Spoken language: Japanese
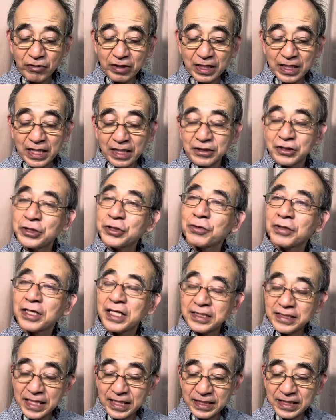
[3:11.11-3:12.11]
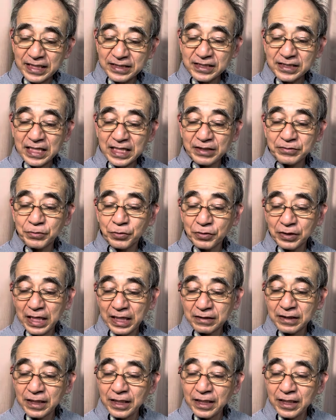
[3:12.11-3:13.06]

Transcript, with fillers: から中国経済ガチカウントダウン。